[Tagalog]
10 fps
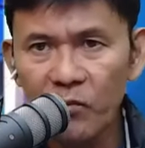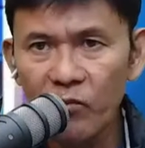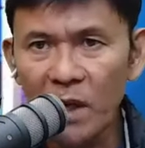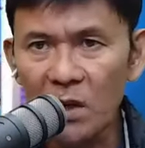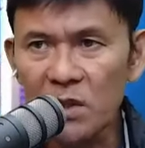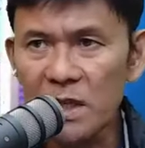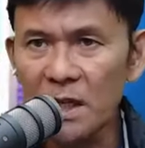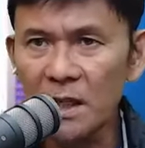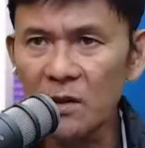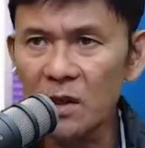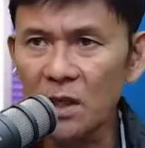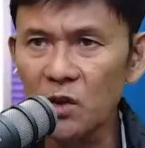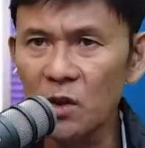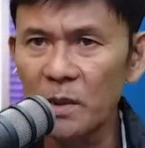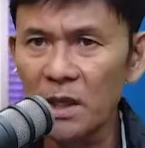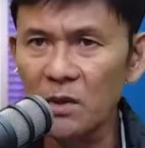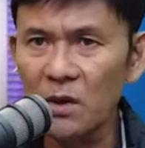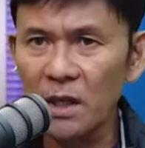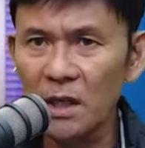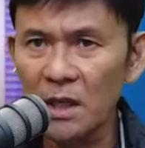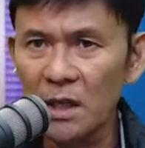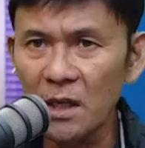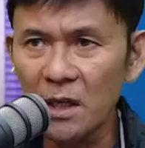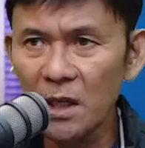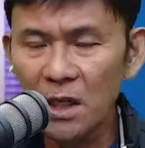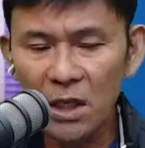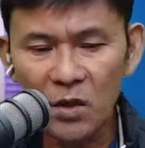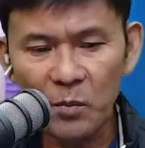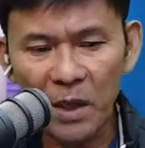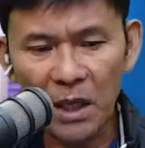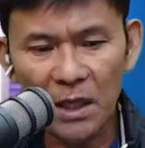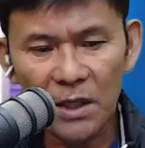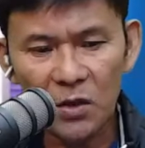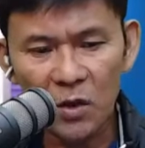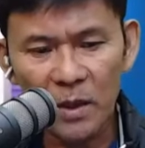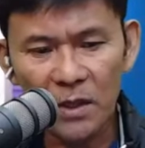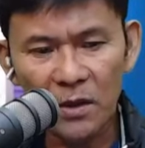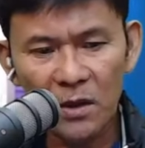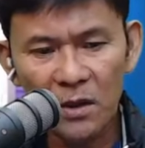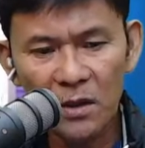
Meron diyan ano kay Governor uh, anong pangalan ni Governor?